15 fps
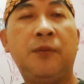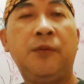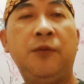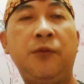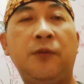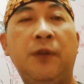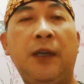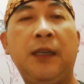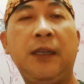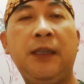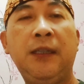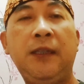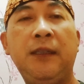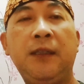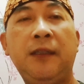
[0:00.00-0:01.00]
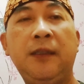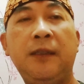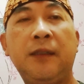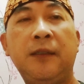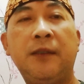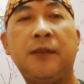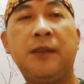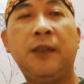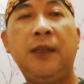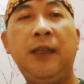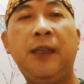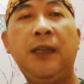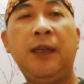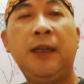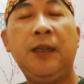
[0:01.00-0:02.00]
untuk hari
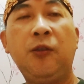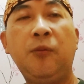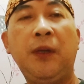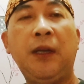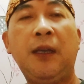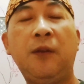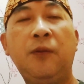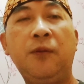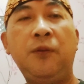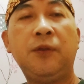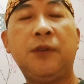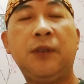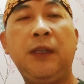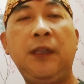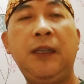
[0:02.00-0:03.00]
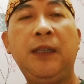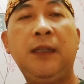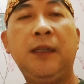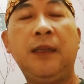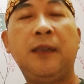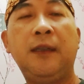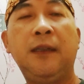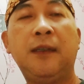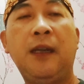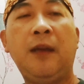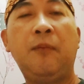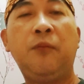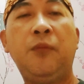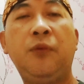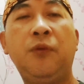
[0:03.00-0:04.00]
Senin itu berlaku Senin,
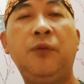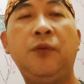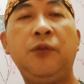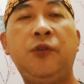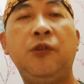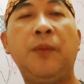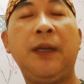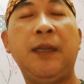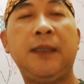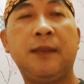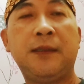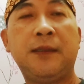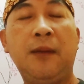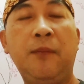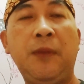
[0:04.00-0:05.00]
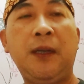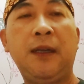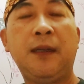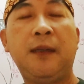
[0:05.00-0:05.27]
Rabu, Jumat sama